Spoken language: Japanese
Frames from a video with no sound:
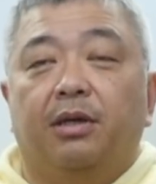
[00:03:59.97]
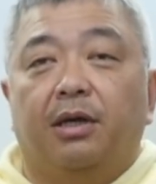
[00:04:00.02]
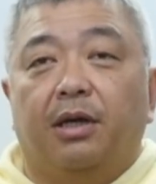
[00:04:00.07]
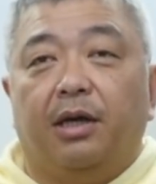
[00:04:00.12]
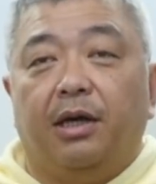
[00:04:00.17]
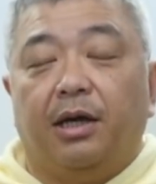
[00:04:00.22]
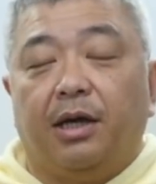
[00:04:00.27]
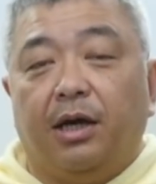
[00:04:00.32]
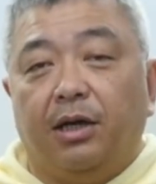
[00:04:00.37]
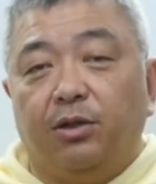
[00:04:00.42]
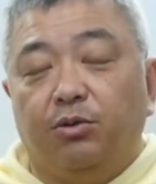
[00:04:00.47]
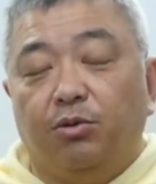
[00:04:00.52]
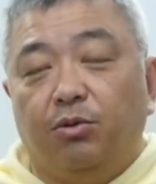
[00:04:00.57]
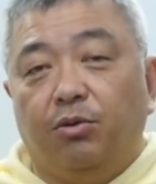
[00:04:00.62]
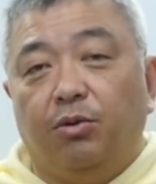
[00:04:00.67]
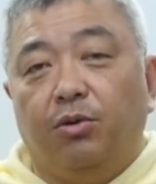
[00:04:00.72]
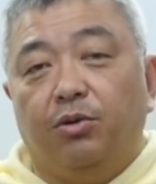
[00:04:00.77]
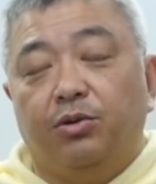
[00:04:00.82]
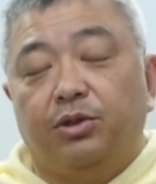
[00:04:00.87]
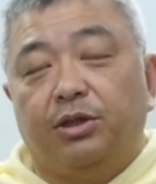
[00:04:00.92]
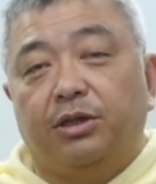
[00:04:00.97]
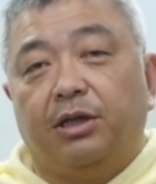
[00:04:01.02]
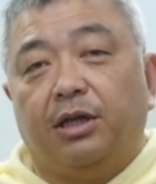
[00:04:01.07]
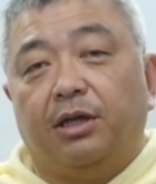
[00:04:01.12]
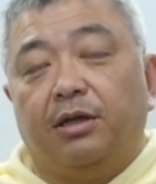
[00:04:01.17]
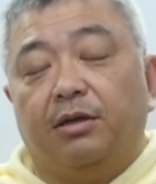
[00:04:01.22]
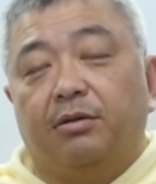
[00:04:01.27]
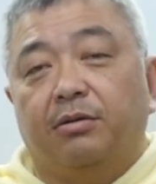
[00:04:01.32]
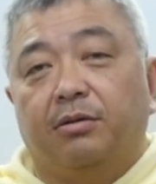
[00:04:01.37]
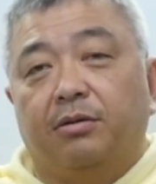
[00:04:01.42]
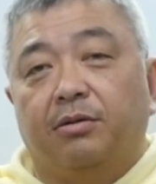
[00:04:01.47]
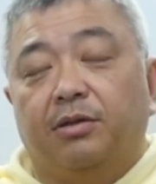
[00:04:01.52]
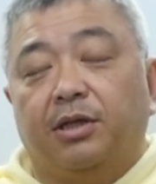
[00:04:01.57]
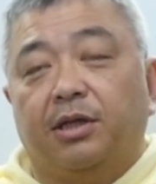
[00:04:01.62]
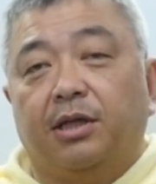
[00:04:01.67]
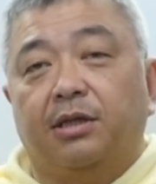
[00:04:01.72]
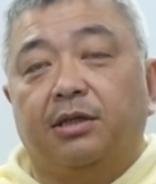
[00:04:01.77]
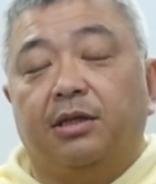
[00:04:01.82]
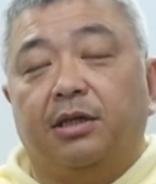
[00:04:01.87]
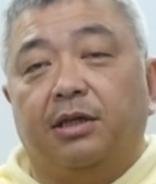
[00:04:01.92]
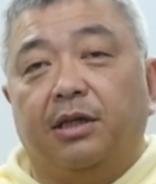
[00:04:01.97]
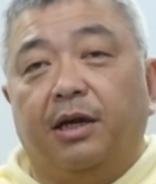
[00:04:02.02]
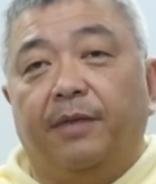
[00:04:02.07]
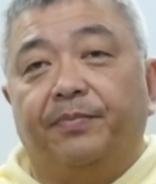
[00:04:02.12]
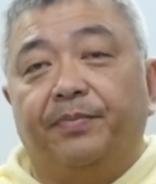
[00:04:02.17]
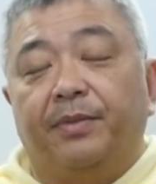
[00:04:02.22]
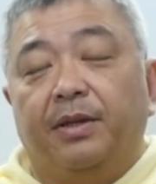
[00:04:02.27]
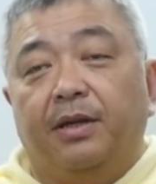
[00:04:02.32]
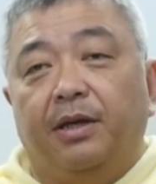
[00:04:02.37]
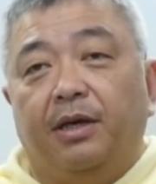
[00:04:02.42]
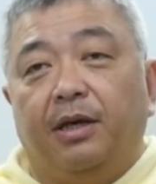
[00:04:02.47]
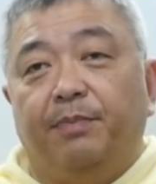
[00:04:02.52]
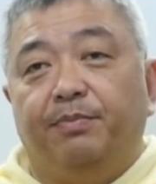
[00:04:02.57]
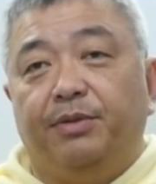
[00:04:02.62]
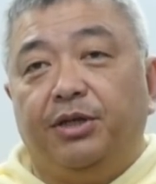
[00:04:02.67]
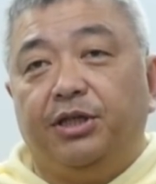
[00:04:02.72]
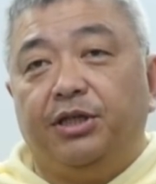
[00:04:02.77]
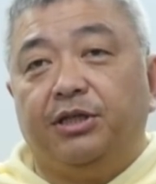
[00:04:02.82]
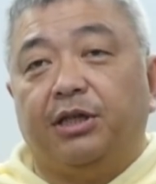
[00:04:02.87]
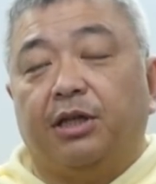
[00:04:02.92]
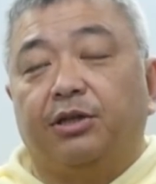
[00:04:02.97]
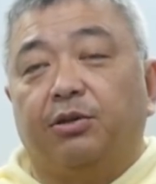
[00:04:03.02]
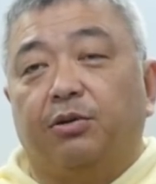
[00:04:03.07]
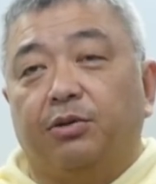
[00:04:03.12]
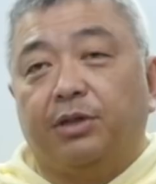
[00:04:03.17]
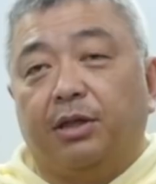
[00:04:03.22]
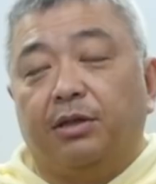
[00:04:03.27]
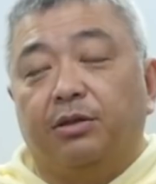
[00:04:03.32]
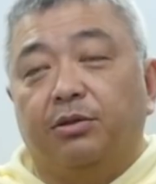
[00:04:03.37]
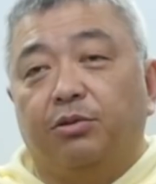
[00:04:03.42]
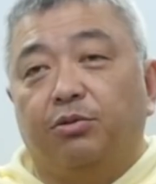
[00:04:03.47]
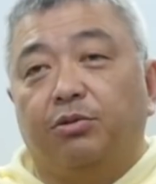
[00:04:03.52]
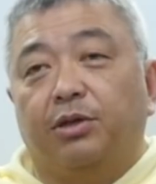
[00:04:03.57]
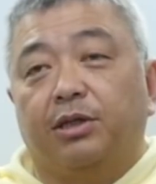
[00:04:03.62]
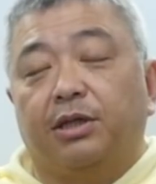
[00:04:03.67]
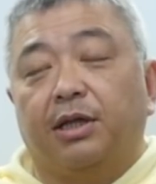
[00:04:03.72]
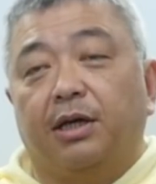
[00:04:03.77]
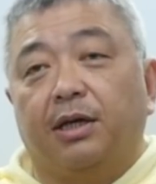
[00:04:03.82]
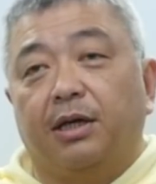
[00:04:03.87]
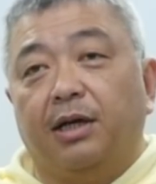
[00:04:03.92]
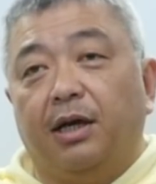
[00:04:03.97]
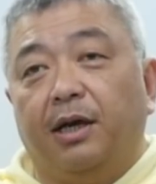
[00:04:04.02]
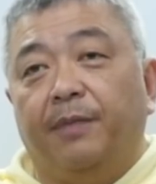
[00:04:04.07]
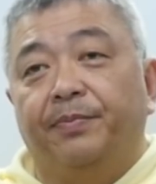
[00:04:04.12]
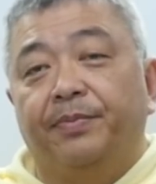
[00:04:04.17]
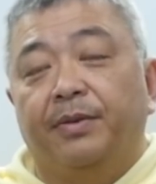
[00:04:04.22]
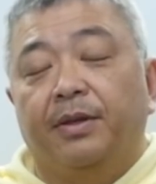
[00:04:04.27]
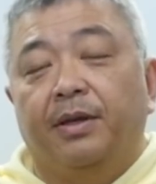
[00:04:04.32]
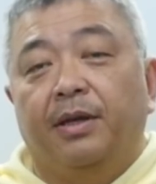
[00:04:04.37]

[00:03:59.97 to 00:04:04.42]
え回答を寄せてくださっていた、え PC 三太郎んという方が、